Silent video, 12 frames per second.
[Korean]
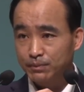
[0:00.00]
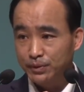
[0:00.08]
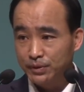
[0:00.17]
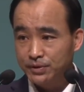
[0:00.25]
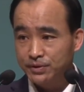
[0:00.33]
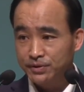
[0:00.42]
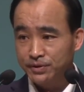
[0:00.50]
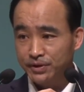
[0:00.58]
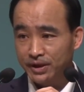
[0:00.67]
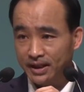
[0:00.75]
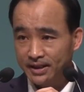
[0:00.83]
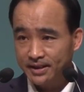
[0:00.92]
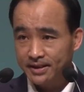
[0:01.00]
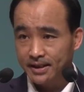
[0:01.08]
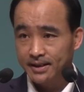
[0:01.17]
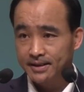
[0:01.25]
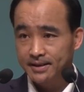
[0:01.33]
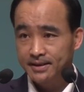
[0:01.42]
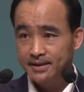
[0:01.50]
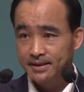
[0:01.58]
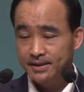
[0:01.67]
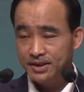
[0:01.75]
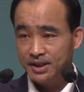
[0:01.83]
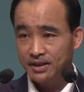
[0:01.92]
불순종하니까
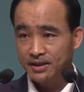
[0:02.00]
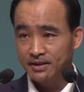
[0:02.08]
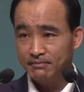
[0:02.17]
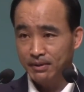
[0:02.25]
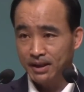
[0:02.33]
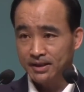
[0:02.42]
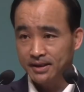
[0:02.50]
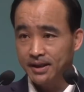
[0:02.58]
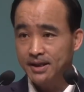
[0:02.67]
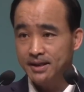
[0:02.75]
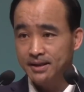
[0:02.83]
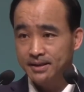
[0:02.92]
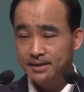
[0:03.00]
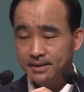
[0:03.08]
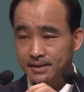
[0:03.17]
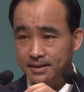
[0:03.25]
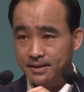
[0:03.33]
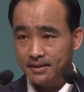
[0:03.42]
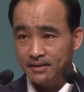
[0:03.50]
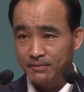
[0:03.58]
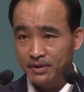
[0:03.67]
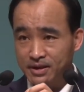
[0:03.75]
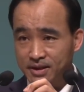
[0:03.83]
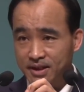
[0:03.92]
사탄 마귀가 그
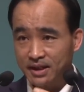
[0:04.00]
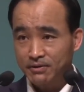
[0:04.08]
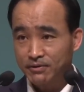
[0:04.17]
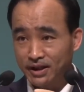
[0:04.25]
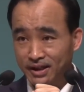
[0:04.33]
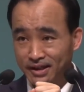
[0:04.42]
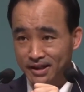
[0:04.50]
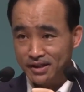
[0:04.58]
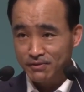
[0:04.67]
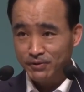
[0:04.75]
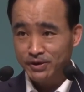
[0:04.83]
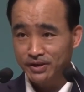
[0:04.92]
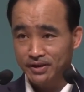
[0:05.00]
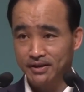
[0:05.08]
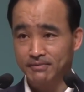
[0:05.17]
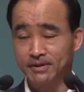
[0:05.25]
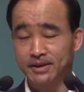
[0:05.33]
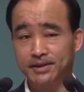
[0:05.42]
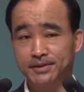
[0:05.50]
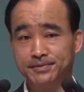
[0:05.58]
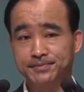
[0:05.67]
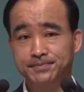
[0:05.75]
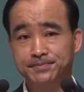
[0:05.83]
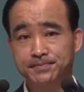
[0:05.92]
사람을 사용하기가 쉬워진다 이 말이에요.
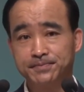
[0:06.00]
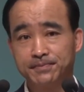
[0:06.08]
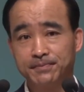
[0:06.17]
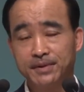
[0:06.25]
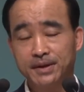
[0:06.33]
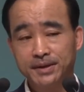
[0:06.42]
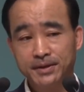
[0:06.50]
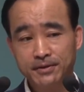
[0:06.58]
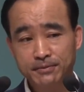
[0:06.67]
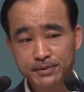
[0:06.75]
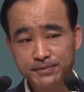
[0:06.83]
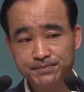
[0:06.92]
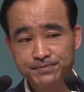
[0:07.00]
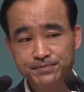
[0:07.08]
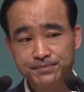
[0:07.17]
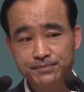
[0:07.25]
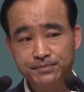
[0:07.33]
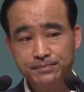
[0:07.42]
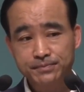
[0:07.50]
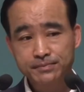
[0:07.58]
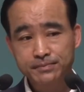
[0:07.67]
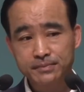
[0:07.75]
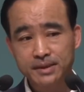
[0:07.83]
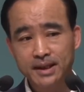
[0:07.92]
여러분
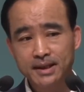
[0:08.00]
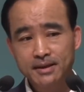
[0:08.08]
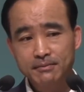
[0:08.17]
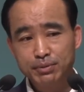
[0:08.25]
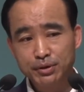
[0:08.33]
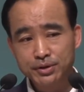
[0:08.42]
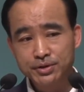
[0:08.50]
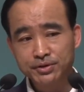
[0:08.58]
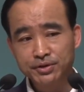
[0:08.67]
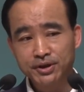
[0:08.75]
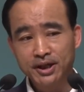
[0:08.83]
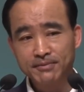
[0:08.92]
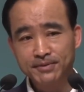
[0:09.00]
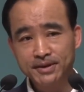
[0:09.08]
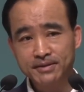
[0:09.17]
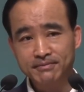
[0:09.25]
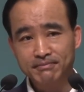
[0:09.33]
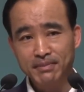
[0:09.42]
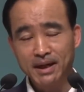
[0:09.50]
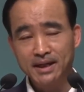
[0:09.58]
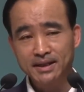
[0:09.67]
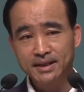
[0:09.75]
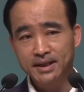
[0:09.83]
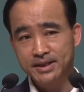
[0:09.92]
불순종하면
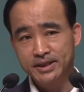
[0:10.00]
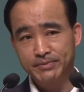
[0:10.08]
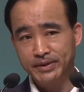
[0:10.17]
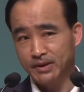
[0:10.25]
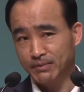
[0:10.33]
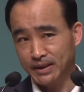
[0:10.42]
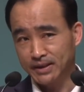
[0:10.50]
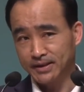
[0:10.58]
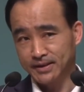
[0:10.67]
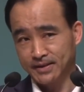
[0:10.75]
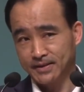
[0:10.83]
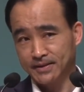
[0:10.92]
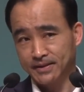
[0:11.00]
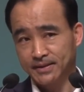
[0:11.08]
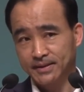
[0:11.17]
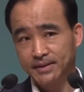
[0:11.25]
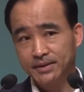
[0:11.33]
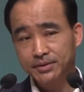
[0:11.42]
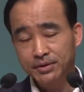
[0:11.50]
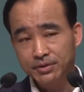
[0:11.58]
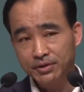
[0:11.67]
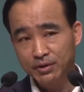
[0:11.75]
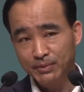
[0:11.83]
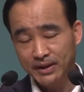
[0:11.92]
마귀의 지배를 받게 되는 거예요.
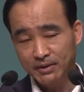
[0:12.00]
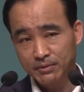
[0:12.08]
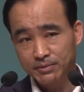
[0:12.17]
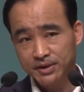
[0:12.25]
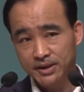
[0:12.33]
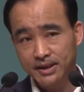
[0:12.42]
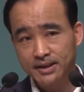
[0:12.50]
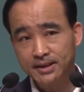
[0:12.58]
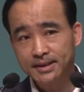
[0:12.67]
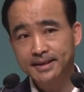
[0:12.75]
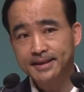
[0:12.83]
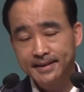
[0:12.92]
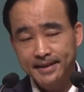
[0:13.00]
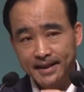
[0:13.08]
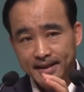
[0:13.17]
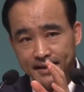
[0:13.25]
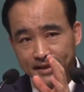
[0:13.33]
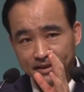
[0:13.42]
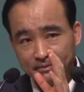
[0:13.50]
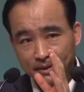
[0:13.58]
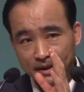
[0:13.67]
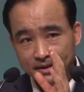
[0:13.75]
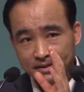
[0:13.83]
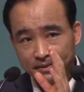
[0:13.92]
거꾸로 말해봅시다. 하나님
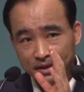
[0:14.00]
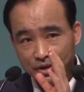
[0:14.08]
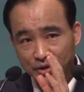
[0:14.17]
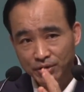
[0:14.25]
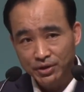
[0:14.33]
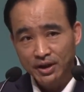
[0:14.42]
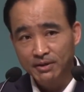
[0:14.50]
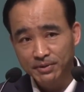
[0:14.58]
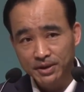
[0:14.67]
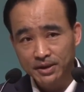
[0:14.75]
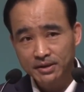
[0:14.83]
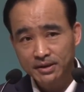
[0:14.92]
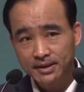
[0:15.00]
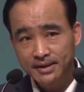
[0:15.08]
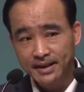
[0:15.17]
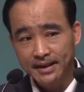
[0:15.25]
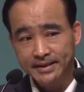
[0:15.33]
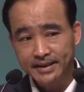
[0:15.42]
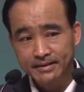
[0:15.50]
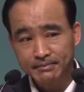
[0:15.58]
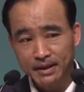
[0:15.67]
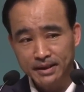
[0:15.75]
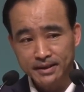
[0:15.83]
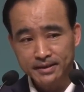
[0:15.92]
말씀에 순종하면 악한
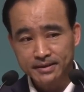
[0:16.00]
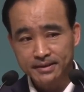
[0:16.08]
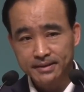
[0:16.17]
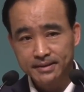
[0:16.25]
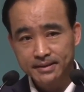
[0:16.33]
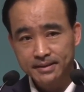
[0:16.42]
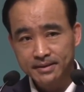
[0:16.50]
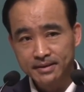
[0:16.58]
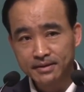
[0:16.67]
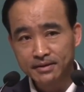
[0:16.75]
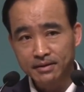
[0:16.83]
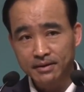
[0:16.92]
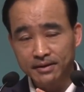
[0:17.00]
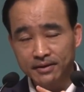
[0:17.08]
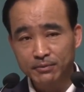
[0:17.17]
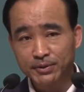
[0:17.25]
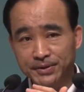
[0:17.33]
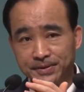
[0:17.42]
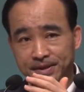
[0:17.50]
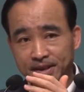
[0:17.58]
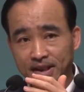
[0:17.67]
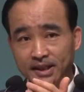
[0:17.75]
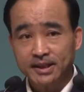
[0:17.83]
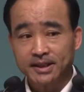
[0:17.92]
마귀는 근거를 잃어버리고
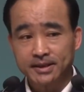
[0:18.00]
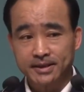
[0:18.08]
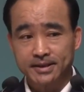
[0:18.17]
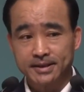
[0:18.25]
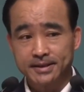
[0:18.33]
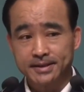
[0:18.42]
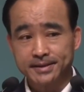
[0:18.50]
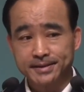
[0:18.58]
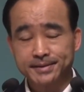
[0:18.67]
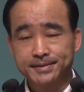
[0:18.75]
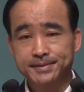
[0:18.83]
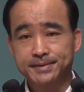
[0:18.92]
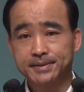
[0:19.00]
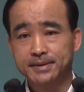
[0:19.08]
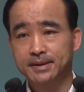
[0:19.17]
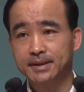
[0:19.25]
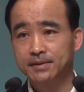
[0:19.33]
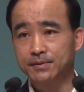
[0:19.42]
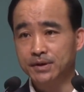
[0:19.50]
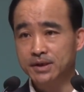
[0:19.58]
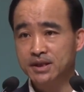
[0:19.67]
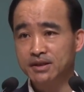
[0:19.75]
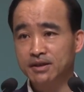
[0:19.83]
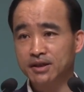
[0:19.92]
따라가게 되는 거예요.
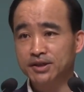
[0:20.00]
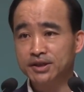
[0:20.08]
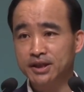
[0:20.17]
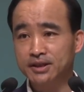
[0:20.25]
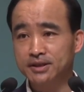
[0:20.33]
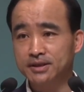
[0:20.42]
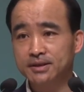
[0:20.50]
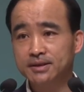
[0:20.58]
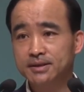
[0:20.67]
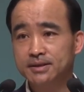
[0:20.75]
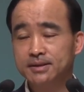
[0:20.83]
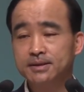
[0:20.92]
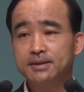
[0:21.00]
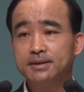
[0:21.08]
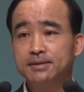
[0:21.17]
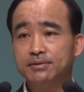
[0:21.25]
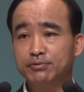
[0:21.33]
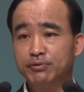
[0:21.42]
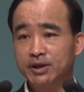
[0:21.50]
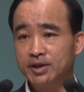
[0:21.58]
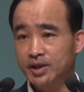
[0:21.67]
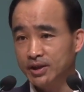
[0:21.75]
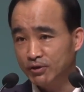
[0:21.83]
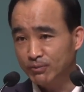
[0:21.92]
귀신 들린 자는
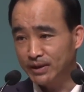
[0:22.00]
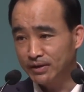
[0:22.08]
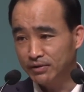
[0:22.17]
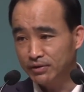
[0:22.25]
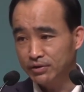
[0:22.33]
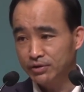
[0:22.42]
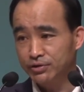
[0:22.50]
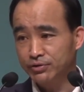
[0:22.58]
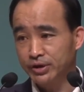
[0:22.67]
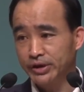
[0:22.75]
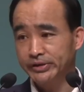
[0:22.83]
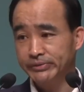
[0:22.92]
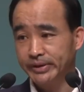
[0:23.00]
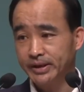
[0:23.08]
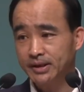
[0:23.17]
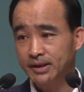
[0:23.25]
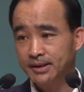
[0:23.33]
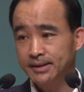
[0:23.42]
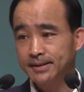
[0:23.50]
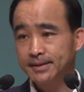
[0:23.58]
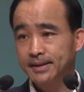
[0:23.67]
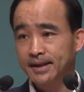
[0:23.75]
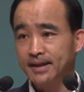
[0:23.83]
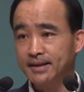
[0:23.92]
누구한테 기도받는 것도 중요하지만
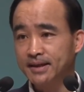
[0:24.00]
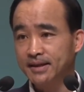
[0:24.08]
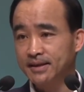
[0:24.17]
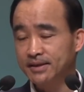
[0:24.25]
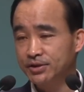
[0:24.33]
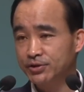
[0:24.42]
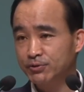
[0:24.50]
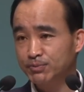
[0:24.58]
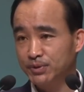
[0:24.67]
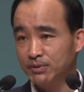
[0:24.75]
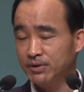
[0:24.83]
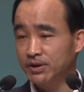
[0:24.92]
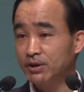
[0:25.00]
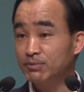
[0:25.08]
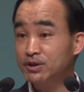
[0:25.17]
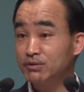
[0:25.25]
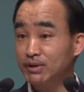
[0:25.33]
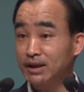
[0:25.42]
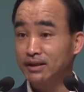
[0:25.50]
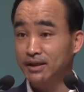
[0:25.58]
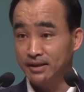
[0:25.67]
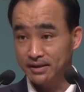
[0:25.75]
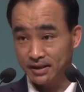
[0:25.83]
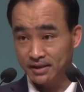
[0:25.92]
간단한 치유법, 어렵지만
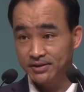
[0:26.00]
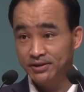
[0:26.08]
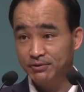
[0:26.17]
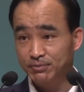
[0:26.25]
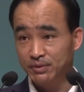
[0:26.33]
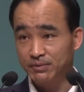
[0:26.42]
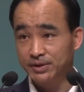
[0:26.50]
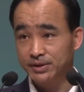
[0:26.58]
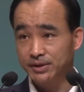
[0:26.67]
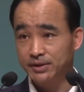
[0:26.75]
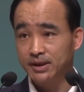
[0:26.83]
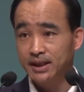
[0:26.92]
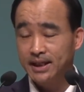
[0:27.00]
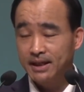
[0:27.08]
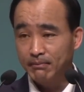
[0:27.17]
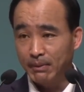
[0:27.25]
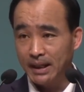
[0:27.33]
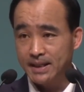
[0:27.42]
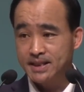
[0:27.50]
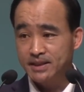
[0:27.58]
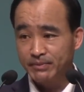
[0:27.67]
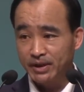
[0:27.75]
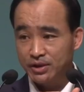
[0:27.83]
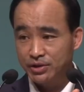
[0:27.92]
간단한 치유법이 있어요.
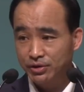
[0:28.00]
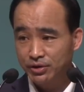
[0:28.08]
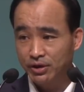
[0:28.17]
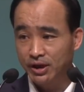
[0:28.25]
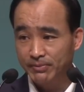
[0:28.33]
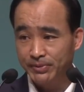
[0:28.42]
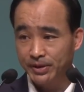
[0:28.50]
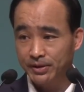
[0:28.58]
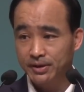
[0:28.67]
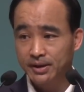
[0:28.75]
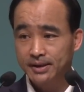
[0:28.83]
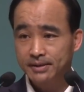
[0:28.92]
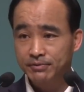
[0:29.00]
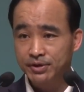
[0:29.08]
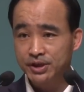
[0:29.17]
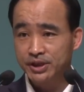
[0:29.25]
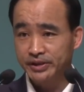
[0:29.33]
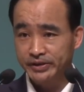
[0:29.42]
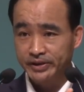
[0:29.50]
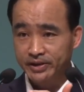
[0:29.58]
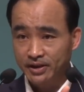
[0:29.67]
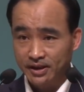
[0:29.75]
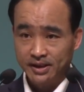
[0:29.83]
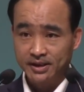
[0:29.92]
말씀에 순종하면 귀신은
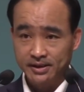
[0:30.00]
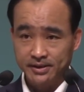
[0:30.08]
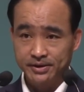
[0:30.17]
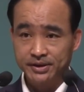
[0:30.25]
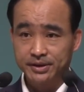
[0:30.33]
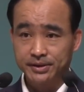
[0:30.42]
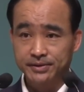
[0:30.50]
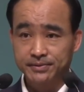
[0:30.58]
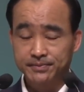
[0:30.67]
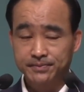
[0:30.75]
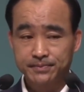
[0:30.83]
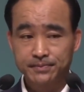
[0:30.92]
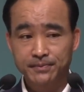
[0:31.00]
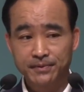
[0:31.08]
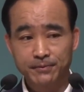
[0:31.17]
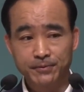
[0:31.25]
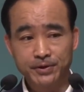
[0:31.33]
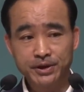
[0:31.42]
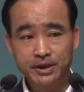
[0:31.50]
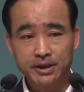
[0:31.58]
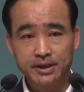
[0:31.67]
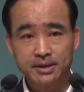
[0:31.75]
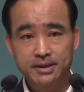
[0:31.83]
떠나가게 되어 있어요. 왜냐?